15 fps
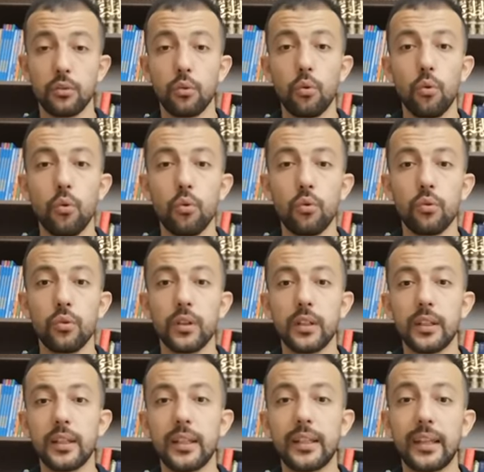ou
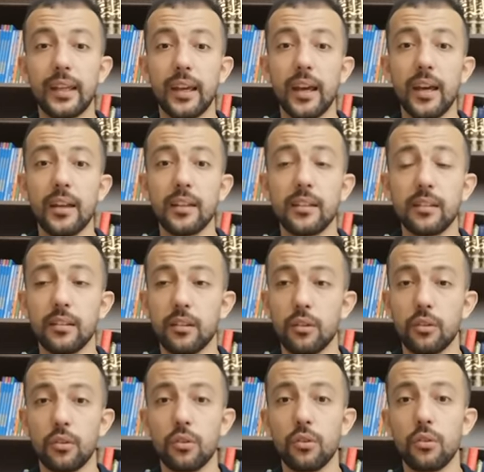ils craignent
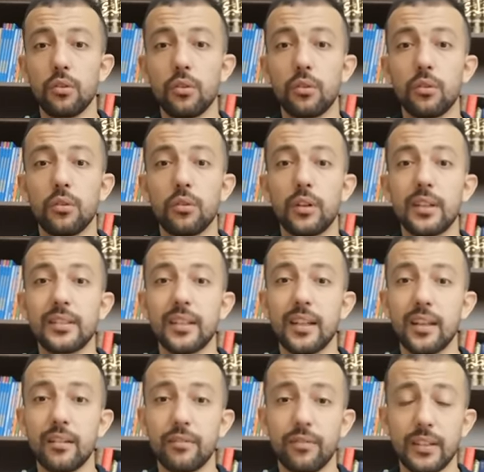que les
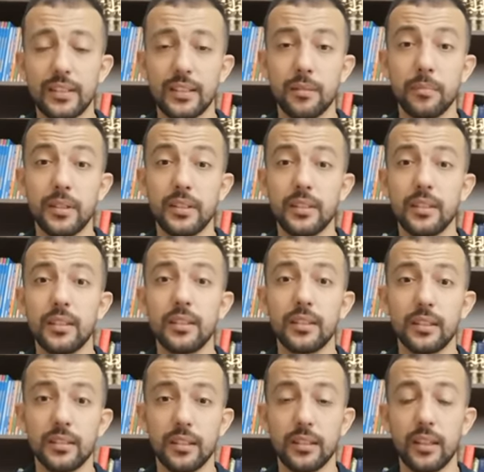élèves fassent des bêtises,
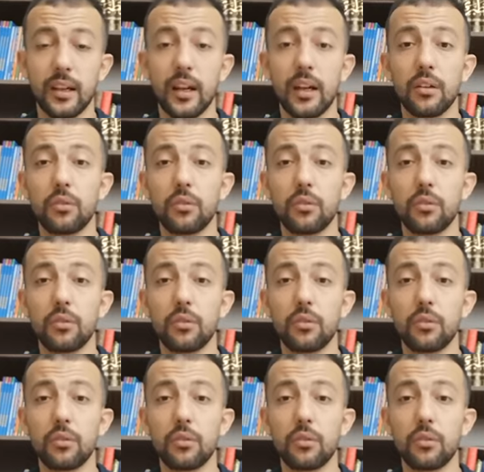etc.,